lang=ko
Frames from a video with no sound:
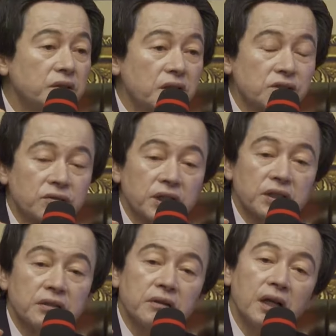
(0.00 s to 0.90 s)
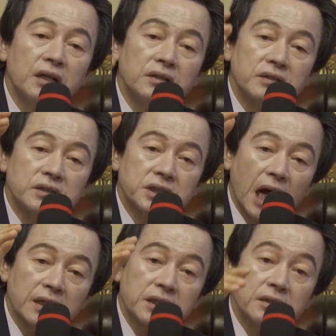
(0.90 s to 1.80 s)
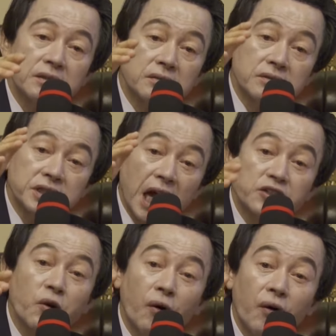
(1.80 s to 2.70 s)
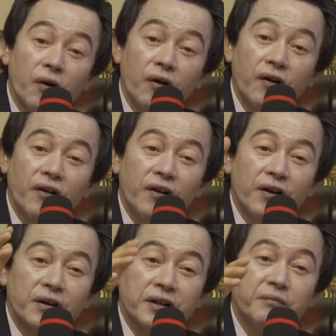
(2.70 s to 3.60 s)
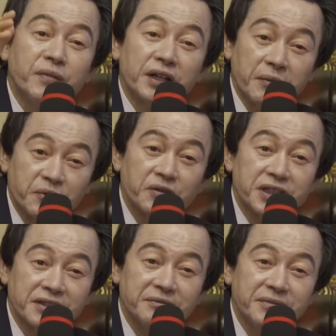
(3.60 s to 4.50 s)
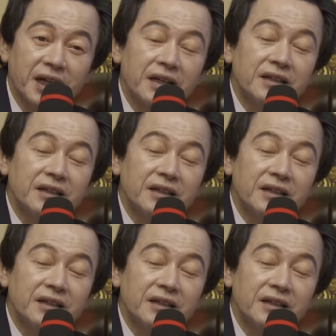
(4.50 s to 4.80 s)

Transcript: 그래서 우리는 자제, 자조, 건면협동처럼